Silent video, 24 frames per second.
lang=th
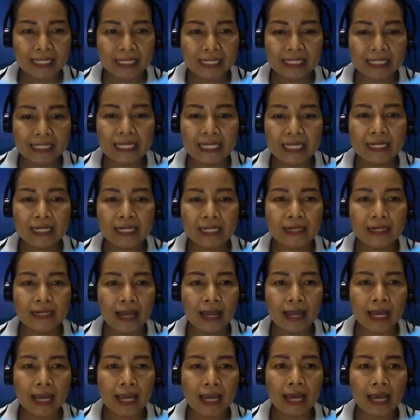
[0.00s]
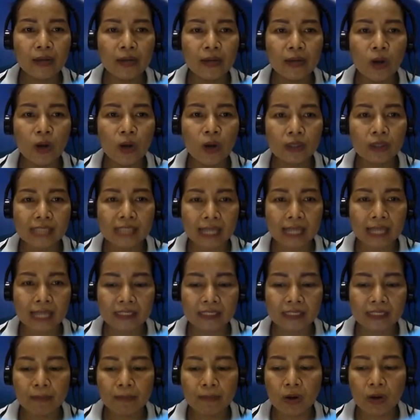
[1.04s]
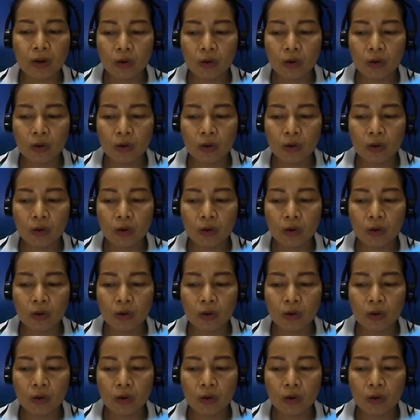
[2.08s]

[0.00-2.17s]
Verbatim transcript: ฏิทินนะคะนอกจากจะบ